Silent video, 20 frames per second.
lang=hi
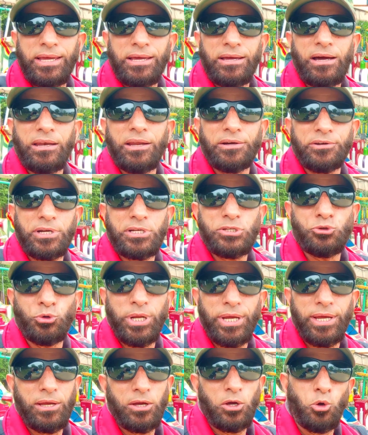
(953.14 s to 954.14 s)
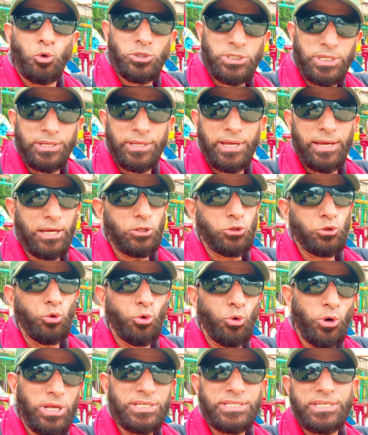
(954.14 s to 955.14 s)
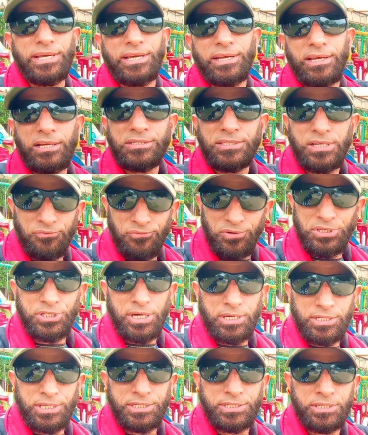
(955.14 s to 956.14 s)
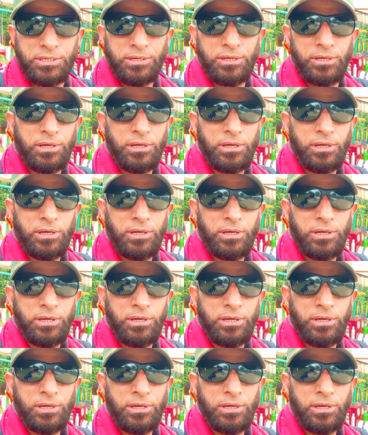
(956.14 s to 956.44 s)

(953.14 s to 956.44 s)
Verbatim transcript: कि ये इलेक्ट्रिक झूले हो सकता है कि थोड़े से इजाफी चार्जेस